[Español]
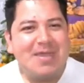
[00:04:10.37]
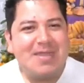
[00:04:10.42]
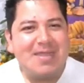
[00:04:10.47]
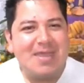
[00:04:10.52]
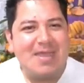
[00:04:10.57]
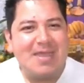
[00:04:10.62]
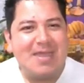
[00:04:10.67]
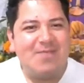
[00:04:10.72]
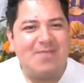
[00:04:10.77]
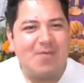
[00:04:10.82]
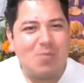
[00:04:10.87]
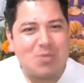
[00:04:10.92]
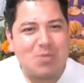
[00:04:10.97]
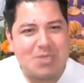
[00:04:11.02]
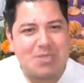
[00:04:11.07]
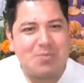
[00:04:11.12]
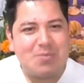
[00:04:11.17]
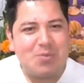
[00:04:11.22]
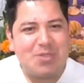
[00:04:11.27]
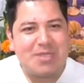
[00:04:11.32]
el
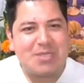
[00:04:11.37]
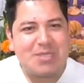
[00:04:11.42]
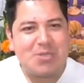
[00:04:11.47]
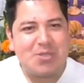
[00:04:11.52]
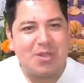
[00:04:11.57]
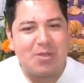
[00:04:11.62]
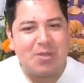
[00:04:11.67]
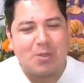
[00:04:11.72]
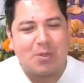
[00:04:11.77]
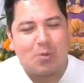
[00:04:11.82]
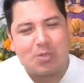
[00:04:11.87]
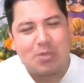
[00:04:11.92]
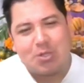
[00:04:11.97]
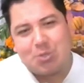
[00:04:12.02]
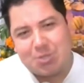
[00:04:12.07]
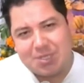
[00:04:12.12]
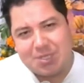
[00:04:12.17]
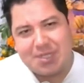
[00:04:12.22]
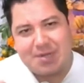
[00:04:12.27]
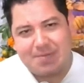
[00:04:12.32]
famosísimo diccionario que cuando
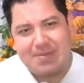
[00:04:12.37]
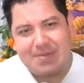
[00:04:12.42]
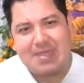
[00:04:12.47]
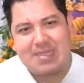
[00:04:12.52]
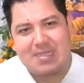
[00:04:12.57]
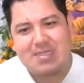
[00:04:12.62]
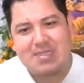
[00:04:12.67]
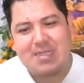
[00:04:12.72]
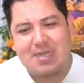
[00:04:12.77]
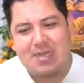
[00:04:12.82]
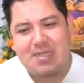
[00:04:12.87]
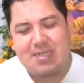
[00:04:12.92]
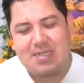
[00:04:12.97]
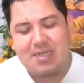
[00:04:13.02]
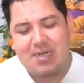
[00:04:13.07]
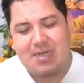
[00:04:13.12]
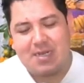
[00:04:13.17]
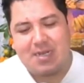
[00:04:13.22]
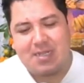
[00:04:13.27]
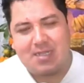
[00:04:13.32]
tú escribías en el, en
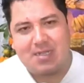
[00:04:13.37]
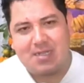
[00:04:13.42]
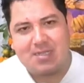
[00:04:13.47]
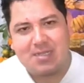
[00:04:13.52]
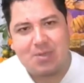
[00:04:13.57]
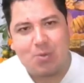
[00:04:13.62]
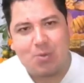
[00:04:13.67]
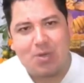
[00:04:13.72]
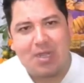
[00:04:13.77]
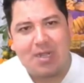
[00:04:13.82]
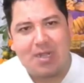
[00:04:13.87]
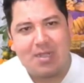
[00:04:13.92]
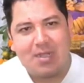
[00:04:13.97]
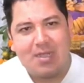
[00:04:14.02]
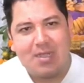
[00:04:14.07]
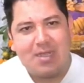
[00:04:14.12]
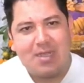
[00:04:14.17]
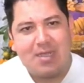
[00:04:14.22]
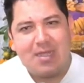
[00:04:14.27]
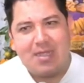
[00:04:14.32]
el, en el celular,
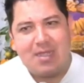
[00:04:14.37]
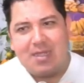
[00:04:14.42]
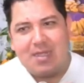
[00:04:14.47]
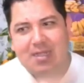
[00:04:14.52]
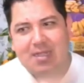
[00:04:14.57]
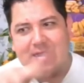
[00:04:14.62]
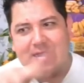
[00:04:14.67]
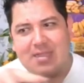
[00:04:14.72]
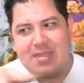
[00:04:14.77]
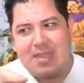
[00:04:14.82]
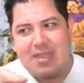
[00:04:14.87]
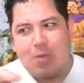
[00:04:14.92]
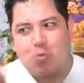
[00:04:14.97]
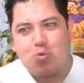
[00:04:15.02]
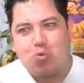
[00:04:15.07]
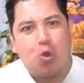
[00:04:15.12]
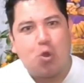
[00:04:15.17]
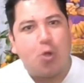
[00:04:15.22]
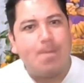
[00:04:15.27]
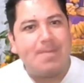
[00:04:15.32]
te
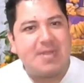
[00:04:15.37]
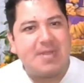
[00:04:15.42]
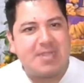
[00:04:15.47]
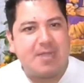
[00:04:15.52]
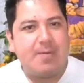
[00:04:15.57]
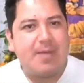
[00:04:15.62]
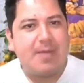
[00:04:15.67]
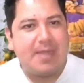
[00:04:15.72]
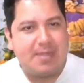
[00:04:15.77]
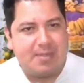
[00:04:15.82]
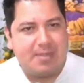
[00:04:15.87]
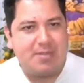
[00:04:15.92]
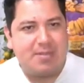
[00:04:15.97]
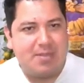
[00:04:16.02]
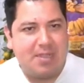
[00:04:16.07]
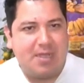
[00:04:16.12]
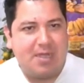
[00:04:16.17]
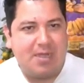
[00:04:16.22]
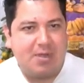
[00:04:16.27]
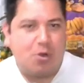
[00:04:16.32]
autocompletaba,
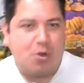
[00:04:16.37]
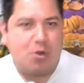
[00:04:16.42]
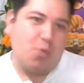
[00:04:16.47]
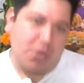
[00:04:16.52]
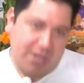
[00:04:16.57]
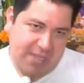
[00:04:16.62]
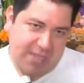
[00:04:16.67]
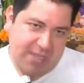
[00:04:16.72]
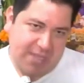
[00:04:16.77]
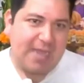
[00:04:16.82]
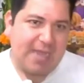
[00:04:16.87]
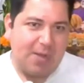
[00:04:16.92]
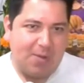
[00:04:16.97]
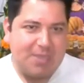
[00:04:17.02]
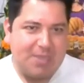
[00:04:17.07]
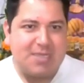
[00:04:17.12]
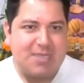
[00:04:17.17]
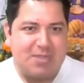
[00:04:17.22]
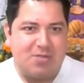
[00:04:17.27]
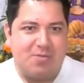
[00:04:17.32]
la, como hoy en día ya lo
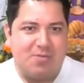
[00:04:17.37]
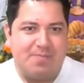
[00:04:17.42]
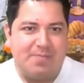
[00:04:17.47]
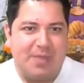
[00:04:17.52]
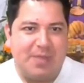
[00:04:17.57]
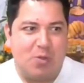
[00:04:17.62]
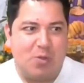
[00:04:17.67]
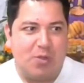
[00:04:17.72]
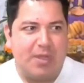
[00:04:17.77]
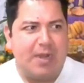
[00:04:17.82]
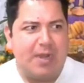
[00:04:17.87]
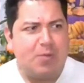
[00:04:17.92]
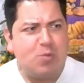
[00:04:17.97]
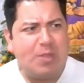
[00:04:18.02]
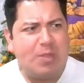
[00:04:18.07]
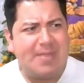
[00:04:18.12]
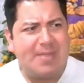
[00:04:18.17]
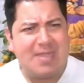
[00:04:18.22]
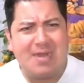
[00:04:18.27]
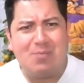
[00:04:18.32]
hacen, ¿no? Pero era
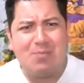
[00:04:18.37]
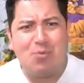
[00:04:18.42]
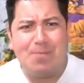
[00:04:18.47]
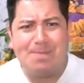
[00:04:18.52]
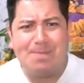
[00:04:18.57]
una manera muy